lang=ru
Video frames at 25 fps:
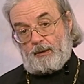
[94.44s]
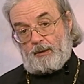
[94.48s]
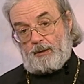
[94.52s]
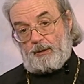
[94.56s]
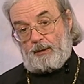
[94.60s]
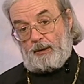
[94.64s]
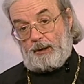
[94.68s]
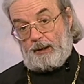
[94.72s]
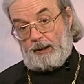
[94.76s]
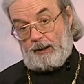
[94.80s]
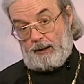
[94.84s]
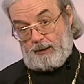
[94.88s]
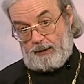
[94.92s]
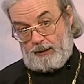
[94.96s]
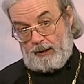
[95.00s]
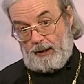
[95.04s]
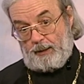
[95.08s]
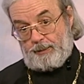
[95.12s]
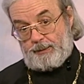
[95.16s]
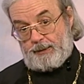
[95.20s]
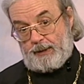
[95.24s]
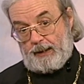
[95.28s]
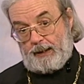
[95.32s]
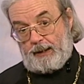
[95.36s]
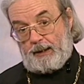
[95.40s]
Если
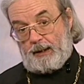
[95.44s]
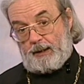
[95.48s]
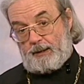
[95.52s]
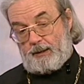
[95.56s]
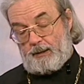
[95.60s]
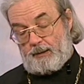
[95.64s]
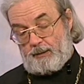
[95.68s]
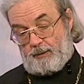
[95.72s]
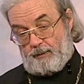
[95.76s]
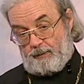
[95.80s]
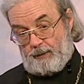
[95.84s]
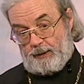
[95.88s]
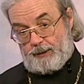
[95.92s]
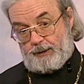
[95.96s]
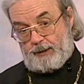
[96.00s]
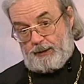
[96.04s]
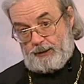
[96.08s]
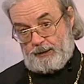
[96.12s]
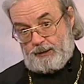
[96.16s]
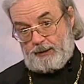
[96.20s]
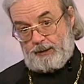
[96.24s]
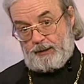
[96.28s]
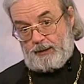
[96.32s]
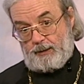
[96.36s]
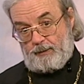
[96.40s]
обстоятельства
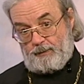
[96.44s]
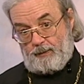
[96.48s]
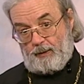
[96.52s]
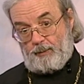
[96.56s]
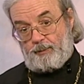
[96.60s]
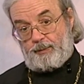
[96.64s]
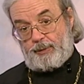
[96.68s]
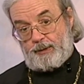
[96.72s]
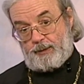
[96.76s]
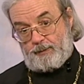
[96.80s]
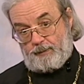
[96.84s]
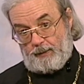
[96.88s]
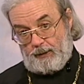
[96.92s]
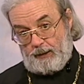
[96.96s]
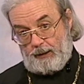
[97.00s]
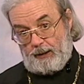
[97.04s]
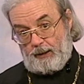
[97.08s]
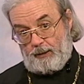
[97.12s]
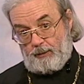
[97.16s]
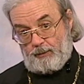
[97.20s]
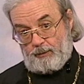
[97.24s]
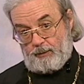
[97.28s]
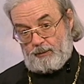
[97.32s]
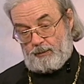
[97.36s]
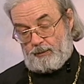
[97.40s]
вашей жизни вам
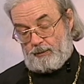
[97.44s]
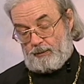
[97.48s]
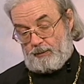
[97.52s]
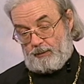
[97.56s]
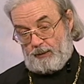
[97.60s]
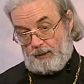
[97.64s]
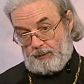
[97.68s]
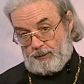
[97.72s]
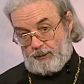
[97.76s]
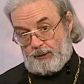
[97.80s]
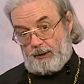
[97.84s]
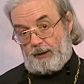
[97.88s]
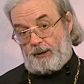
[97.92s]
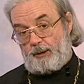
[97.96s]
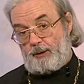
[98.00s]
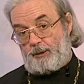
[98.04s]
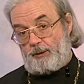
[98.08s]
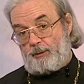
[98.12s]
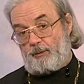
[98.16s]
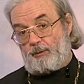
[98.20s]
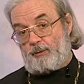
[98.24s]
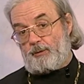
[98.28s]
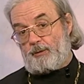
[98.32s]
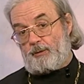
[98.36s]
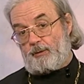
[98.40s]
позволяют, э, там
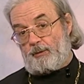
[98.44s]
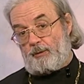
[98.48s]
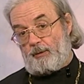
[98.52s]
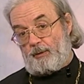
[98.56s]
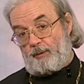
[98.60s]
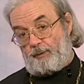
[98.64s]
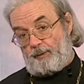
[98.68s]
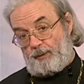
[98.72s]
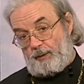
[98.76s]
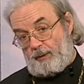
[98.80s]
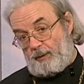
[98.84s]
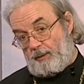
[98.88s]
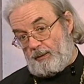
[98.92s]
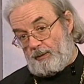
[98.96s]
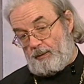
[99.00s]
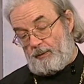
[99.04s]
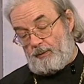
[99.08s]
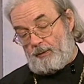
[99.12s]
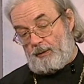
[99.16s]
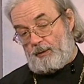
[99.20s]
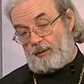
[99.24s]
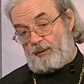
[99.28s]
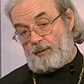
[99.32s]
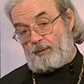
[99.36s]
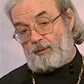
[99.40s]
жилищные условия,
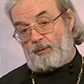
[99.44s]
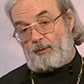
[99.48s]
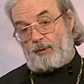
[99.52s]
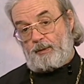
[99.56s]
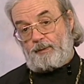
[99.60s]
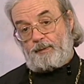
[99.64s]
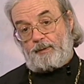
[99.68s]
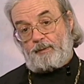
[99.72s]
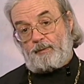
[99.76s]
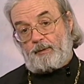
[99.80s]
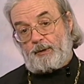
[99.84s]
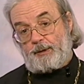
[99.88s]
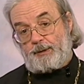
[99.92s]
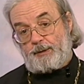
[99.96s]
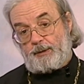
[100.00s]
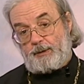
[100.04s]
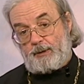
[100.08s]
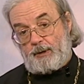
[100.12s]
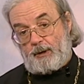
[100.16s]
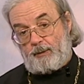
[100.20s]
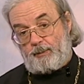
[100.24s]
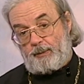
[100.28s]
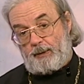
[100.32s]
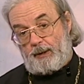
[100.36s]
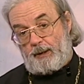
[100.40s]
вот уровень вашей
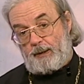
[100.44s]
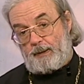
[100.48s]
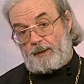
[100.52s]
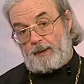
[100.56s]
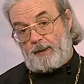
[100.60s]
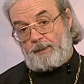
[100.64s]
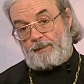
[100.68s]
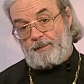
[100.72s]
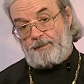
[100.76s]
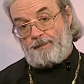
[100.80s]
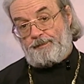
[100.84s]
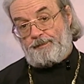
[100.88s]
зарплаты,